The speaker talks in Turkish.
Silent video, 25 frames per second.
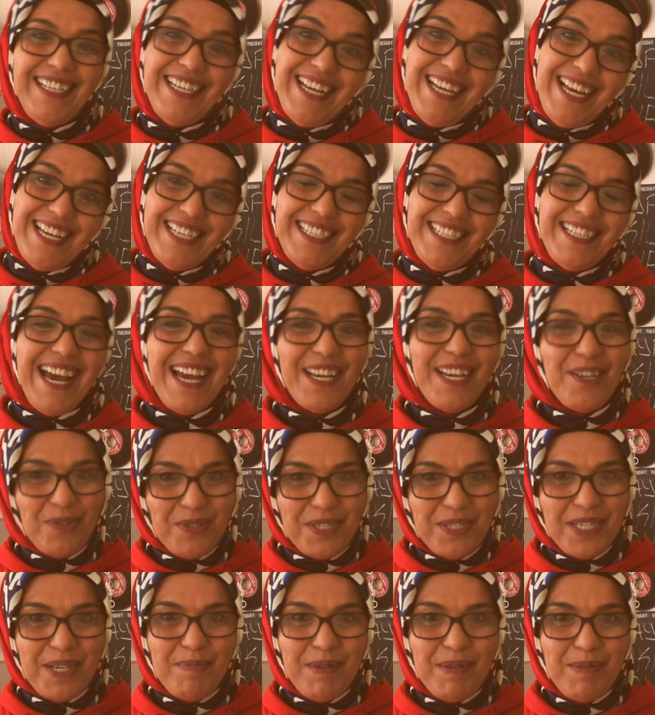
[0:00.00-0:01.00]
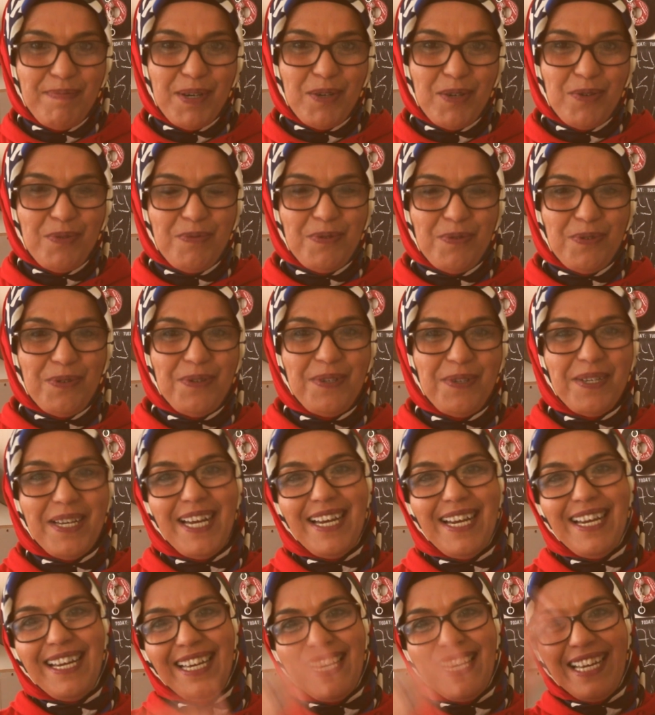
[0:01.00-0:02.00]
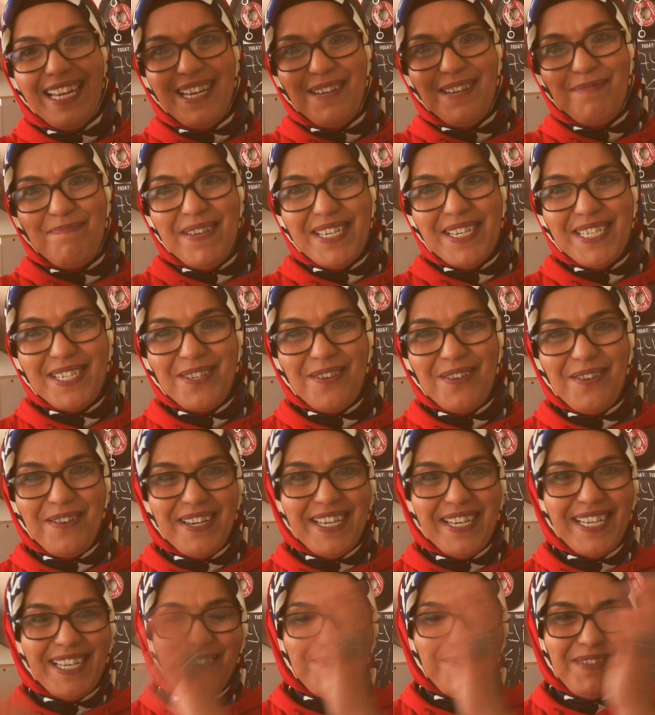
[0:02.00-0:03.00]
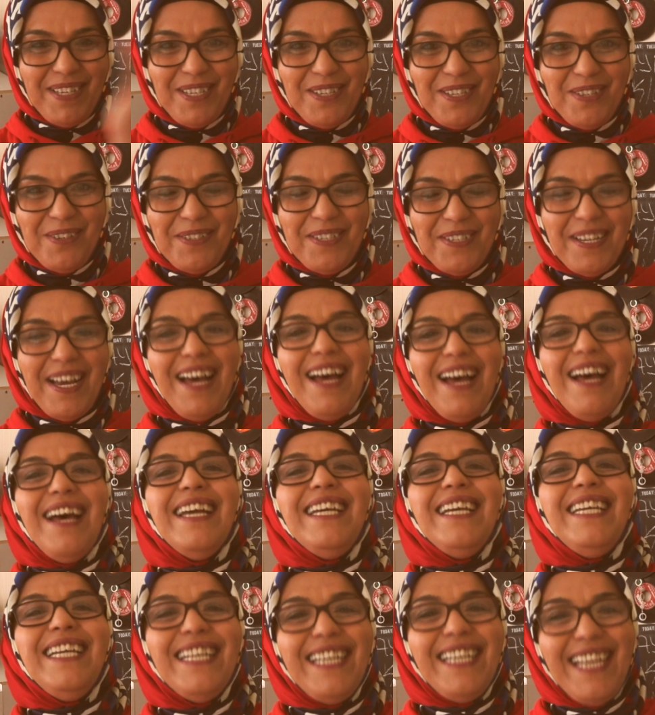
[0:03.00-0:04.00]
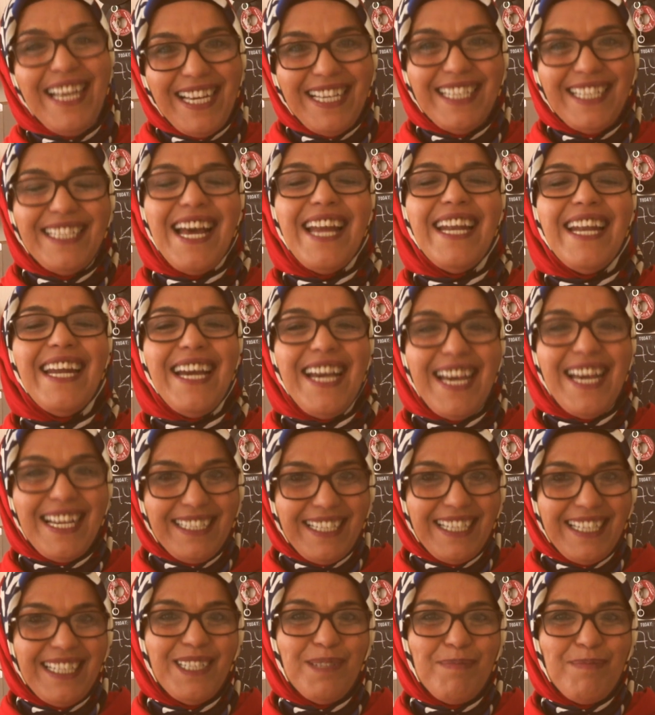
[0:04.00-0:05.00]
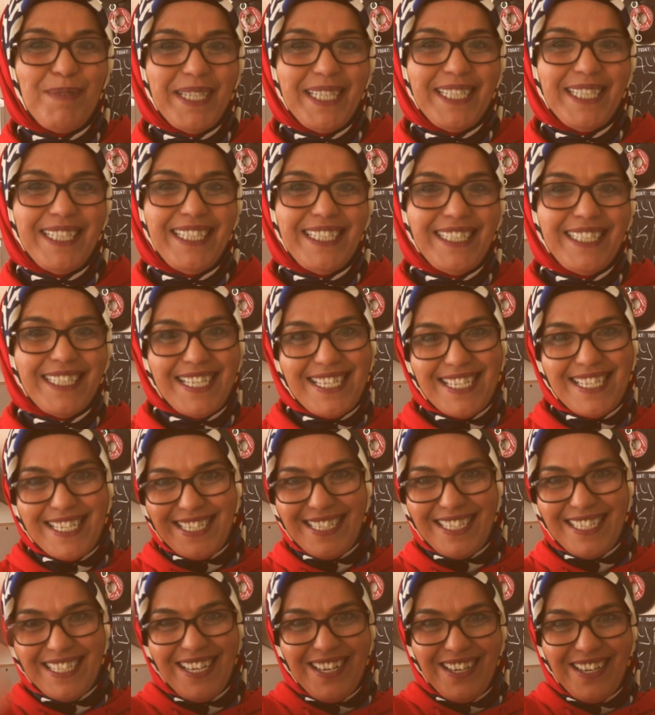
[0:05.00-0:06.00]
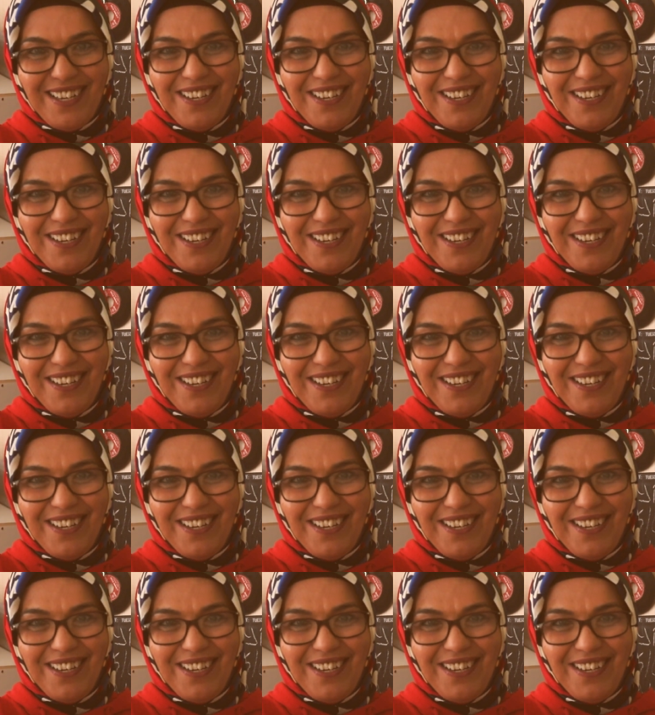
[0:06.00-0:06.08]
Yine yeniden görüşebilmek umuduyla bir sonraki videoda yine yeniden hayat takıl bana diyeceğiz.